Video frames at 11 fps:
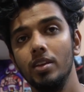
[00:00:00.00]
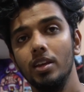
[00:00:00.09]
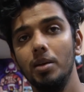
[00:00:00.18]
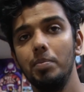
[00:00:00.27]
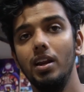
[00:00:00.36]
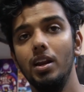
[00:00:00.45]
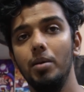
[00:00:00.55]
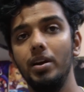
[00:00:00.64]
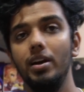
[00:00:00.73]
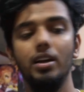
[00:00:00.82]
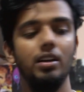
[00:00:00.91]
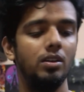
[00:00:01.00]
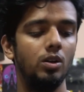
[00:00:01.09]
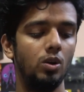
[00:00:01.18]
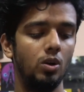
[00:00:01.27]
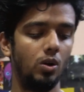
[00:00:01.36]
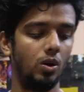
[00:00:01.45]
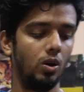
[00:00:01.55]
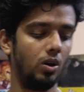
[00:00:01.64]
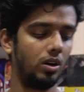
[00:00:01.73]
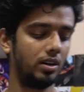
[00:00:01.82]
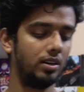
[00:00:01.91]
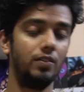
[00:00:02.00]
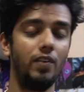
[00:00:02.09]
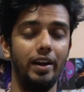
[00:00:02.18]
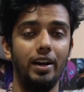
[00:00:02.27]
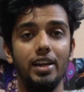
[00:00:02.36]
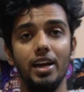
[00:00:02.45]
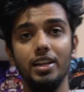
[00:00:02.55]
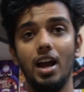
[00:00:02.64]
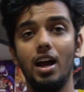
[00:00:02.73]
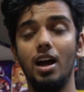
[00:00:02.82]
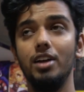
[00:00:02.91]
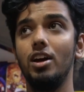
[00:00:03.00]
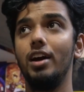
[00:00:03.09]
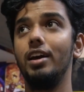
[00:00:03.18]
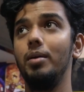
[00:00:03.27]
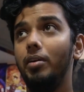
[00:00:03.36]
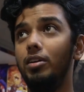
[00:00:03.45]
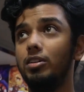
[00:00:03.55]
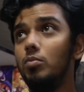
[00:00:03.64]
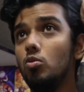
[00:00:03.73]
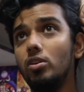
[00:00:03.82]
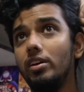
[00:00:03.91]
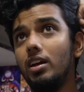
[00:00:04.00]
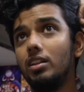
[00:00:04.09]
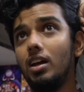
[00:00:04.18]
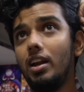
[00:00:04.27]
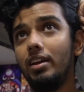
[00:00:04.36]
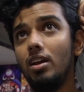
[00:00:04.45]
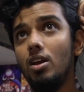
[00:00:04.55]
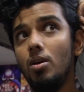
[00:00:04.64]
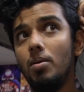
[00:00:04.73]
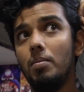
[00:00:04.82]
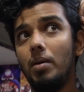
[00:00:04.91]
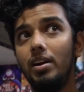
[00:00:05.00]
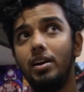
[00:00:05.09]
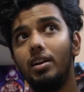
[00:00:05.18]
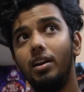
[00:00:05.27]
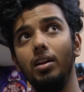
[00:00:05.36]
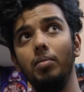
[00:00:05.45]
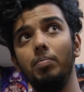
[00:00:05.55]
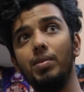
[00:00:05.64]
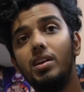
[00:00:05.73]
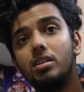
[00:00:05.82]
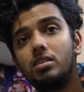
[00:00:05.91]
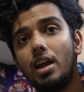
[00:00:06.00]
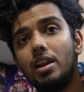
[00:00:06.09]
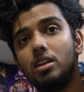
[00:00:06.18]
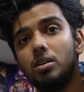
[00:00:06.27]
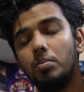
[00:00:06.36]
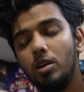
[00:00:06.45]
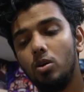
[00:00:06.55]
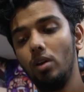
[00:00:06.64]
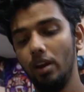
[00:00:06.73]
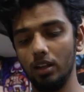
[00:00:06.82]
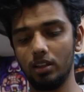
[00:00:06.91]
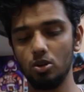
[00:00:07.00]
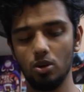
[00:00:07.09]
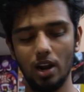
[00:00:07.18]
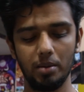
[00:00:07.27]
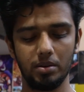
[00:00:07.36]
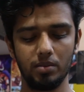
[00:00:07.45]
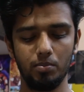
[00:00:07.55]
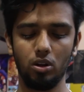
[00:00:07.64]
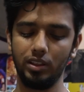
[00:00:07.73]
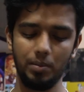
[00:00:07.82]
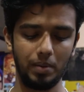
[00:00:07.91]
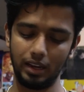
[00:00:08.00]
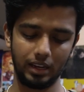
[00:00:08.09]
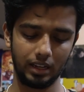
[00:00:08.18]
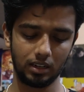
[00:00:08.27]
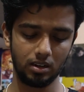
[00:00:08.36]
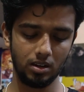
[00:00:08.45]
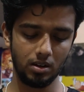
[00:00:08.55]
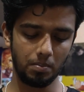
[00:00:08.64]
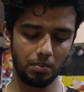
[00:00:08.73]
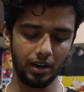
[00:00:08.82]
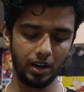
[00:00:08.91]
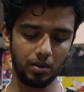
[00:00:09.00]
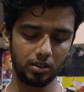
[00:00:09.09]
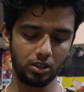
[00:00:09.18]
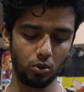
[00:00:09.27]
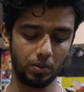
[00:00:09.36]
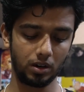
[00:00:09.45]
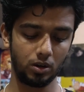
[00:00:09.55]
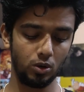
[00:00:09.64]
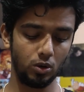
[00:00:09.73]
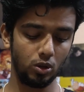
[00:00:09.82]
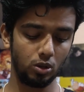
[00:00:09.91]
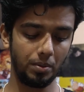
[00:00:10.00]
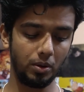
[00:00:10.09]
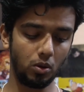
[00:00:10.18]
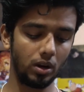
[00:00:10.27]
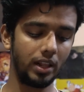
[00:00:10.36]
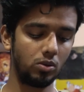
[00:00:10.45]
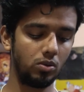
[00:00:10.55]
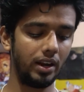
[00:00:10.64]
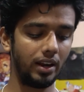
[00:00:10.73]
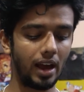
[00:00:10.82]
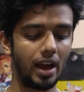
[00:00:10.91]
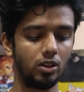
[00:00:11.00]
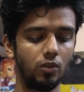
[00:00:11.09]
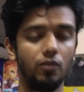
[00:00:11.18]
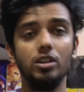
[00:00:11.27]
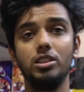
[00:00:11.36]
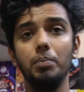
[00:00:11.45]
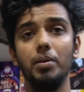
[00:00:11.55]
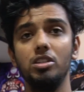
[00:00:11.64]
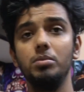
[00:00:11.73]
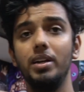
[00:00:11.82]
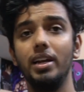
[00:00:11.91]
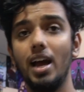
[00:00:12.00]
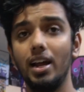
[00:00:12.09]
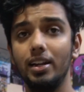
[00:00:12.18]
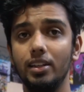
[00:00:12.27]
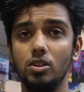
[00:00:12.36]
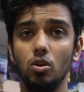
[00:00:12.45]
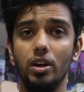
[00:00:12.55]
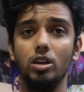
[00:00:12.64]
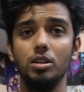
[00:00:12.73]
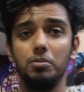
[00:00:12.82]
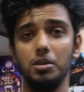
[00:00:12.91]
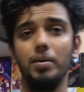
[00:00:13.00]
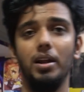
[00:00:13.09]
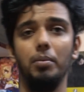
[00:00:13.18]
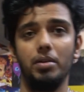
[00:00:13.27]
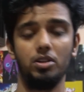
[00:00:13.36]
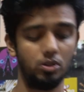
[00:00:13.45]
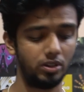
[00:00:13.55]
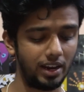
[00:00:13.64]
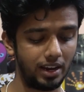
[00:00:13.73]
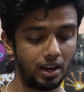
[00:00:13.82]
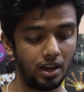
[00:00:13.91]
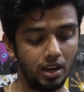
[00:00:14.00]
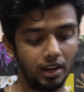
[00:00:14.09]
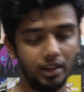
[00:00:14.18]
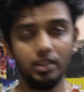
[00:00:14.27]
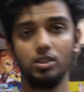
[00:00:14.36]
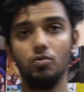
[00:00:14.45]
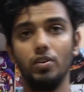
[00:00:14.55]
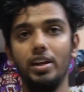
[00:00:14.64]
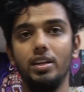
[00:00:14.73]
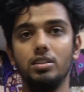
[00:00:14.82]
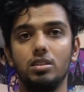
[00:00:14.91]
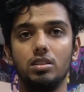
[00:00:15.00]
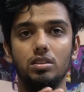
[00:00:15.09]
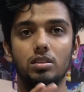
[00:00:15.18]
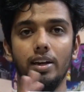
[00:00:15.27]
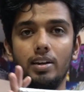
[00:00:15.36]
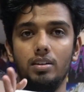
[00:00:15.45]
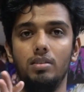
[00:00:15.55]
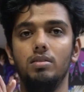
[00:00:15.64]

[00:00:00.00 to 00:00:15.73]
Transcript: ये पहला प्रिंट है और फाइनली आज आ, आज आ गया मैंने इसका बुकिंग किया था लाइक मैं लिटरली बीस तारीख समथिंग को किया था जुलाई में बहुत दिन पहले किया था महीने भर से ऊपर तो अभी खोल के देखूंगा ये क्या है तो फर्स्ट इंप्रेशन मेरे क्या रहे थे इसको लेकर सबसे पहला इंप्रेशन तो यही है कि इट्स वेरी थिन